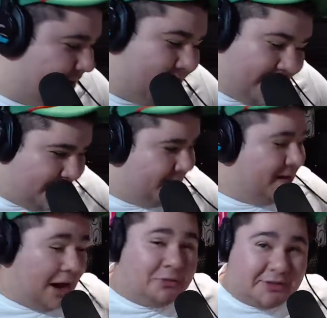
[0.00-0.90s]
É.
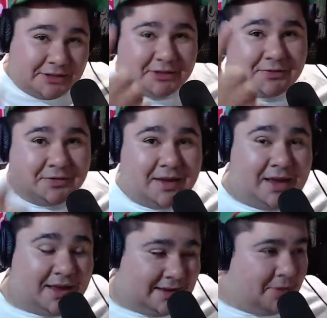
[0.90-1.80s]
Raul Seixas
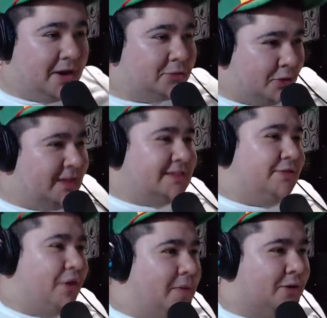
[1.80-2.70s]
não cantou dessa
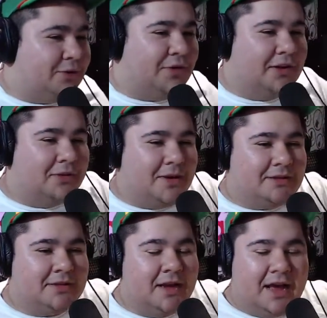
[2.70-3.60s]
forma que eu tô falando,
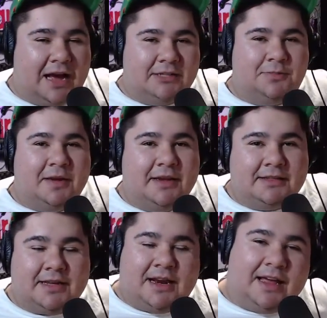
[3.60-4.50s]
mas a
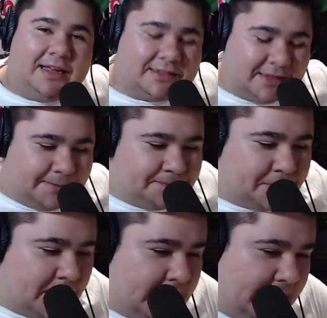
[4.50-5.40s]
experiência era essa.
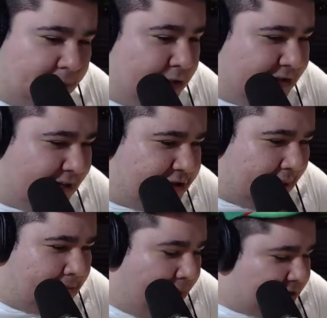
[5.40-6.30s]
Na música
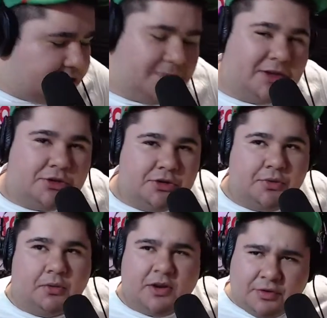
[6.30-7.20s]
Diamante de
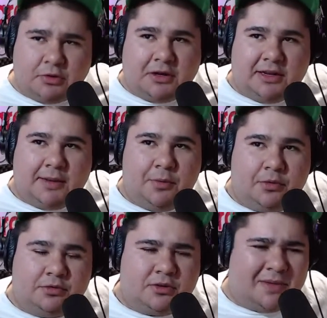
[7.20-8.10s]
Mendigo, que eu vou tocar daqui a pouco
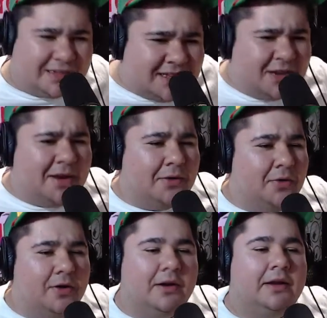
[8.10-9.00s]
no Som Massa, não
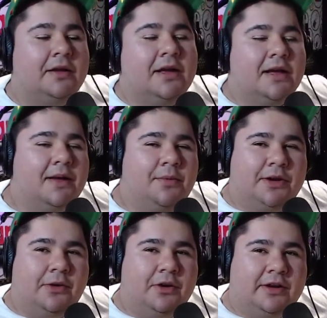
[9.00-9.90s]
agora, porque
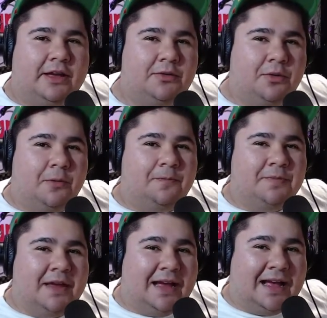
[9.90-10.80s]
agora eu quero
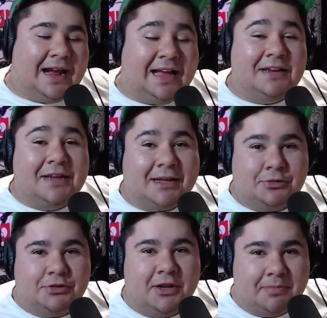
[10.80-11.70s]
acarinhar
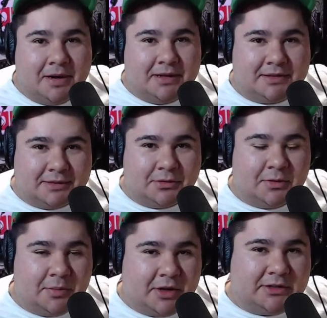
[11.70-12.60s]
suas lembranças, suas
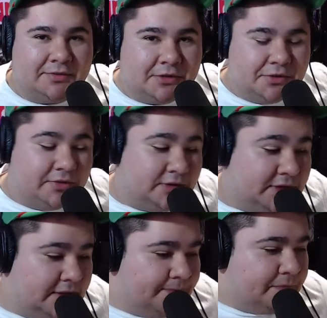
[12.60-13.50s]
memórias afetivas.
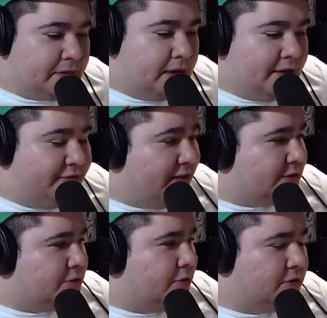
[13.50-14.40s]
E
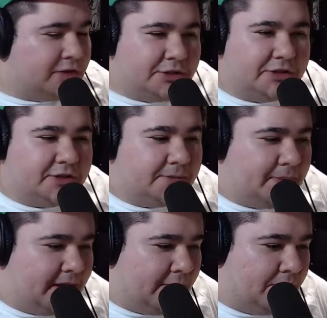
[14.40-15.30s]
vez ou outra a gente se
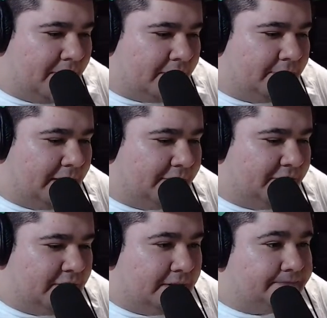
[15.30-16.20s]
pega roubado pela
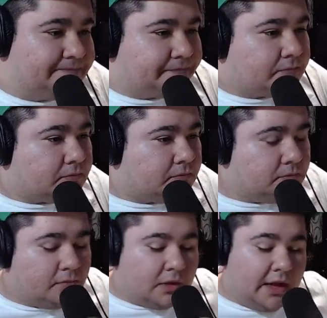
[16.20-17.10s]
vida
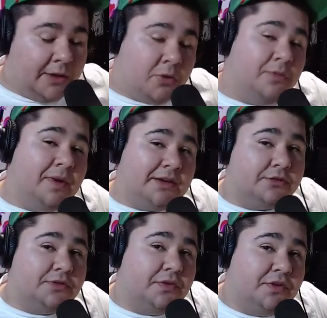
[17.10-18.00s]
em um
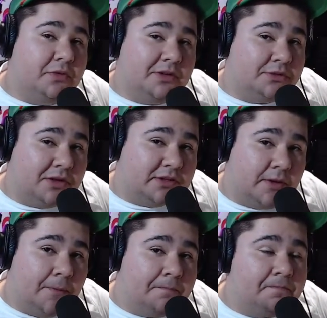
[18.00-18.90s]
complexo de viver uma
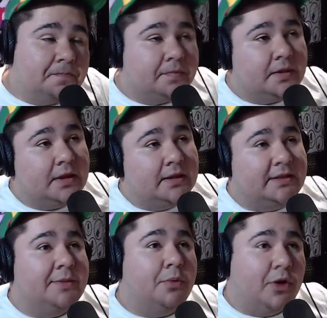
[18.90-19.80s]
situação
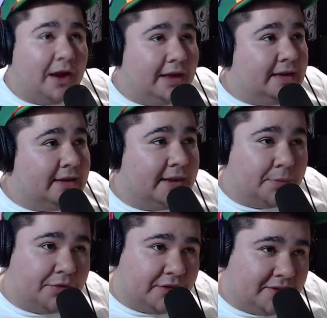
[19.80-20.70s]
temporária e
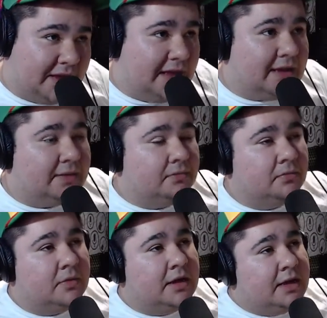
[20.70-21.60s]
aproveitar
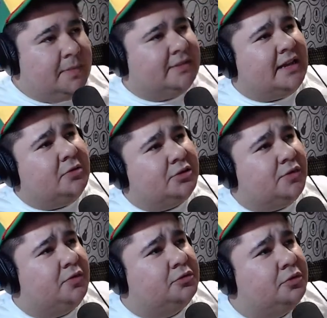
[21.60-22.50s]
e pensar no seu
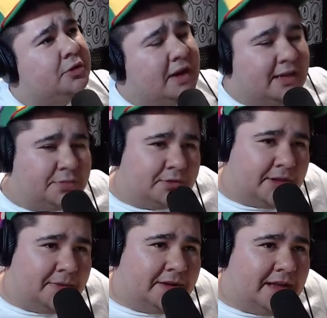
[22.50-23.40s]
futuro e na
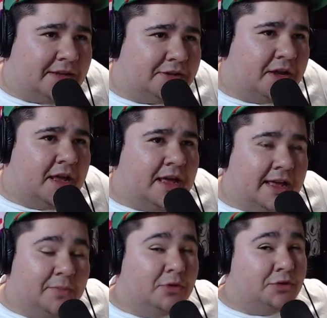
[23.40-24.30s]
responsabilidade
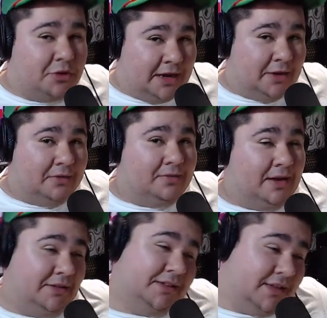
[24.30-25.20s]
emocional,
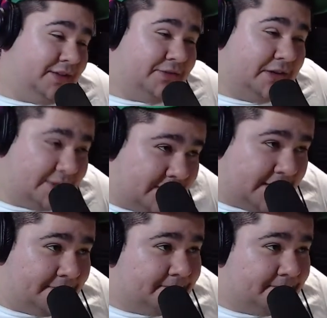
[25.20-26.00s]
às vezes até financeira.